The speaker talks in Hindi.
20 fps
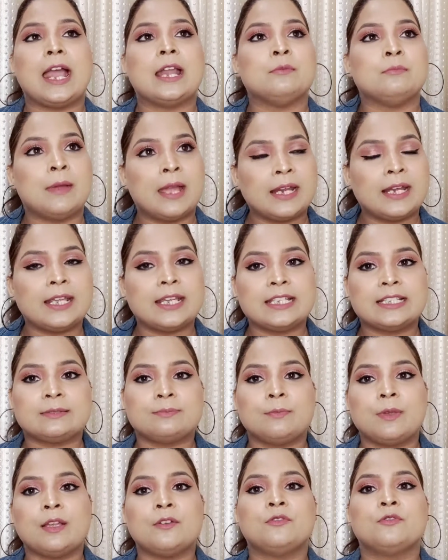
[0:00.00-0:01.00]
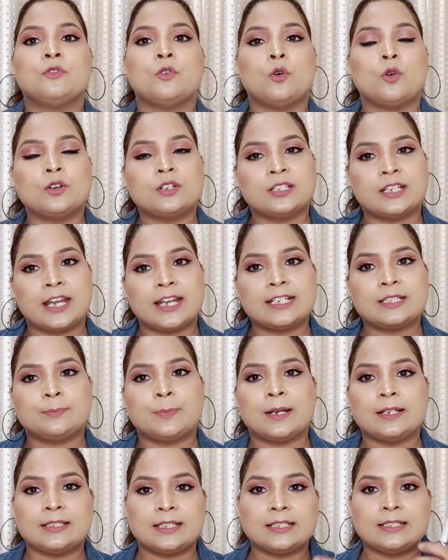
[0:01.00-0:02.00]
एंड मैंने इसमें फोर शेड्स
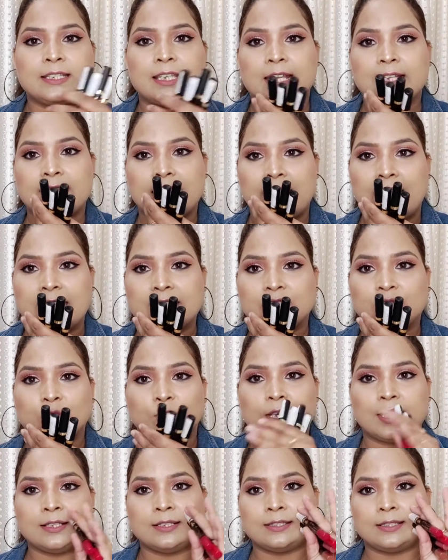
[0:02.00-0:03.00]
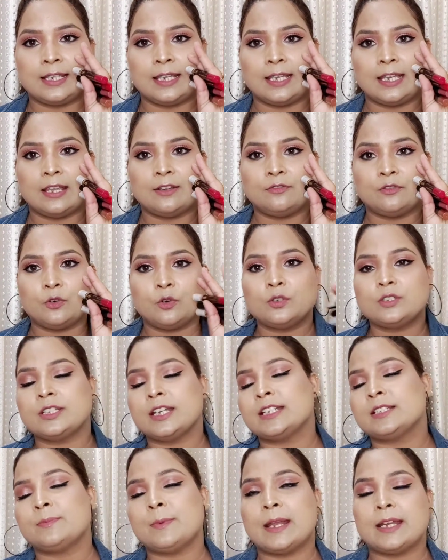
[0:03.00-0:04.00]
परचेज किए थे एज यू कैन सी ये फोर
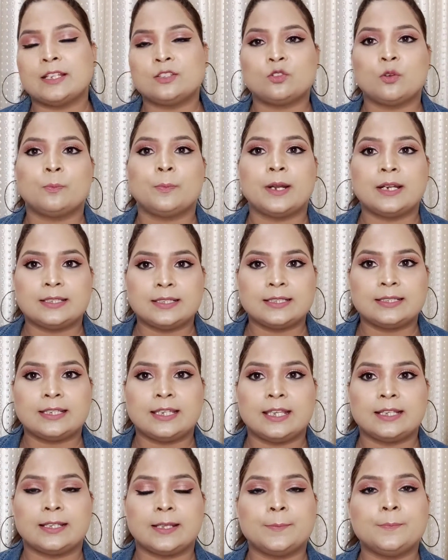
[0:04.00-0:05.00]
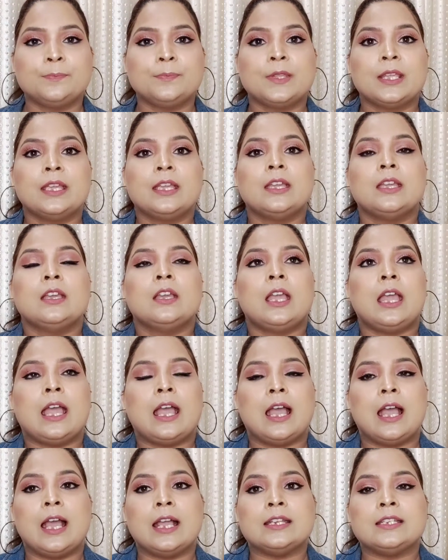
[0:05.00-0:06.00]
शेड्स मैंने इसको परचेज किए थे
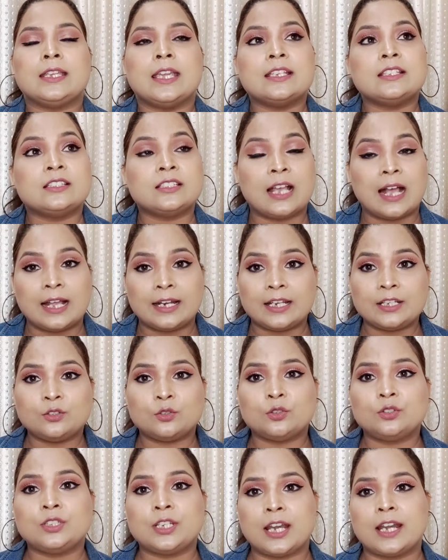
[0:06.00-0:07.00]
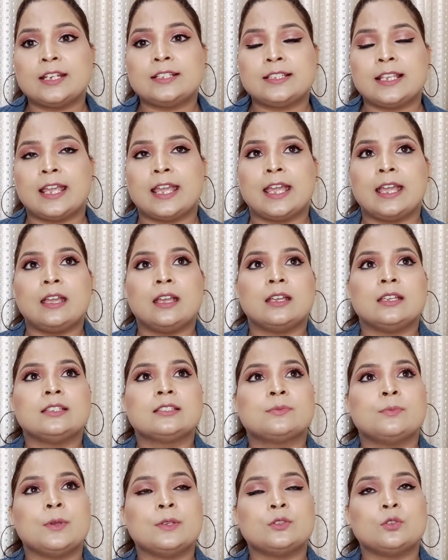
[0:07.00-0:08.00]
एंड ये सारे जो शेड्स हैं
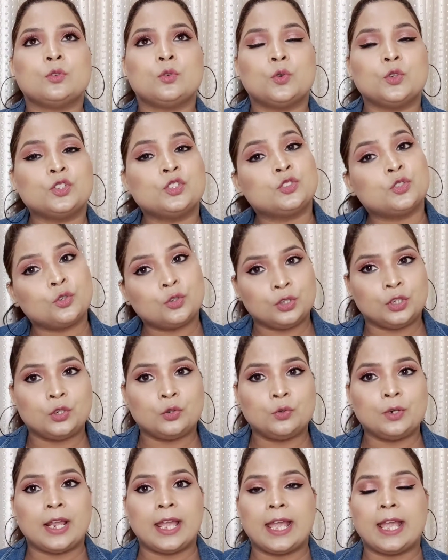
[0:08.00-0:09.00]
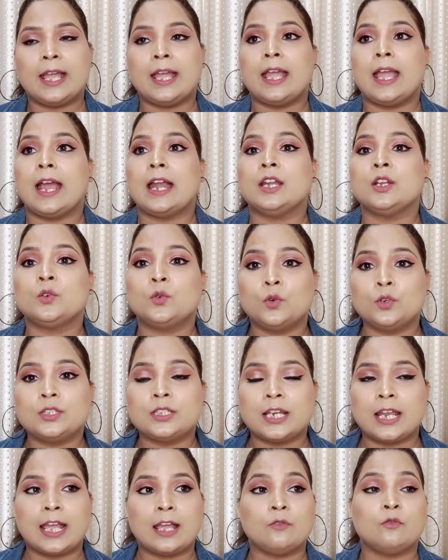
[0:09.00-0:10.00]
इसमें तो कुछ तो न्यूड है एंड
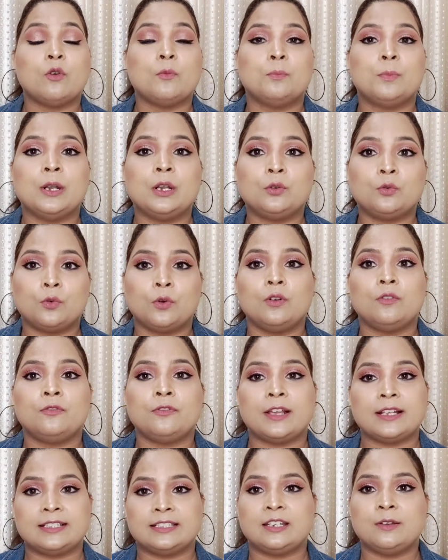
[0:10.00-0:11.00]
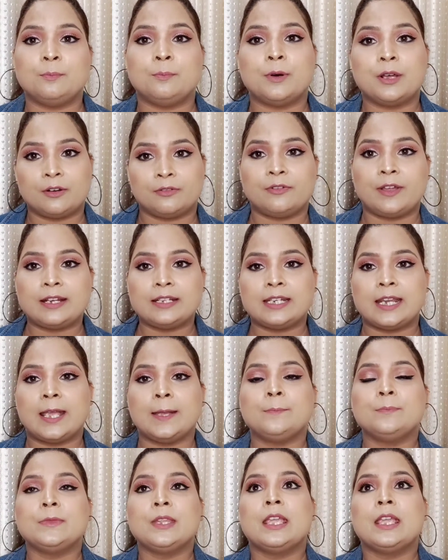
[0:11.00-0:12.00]
कुछ है वो बिल्कुल फेस्टिव परफेक्ट है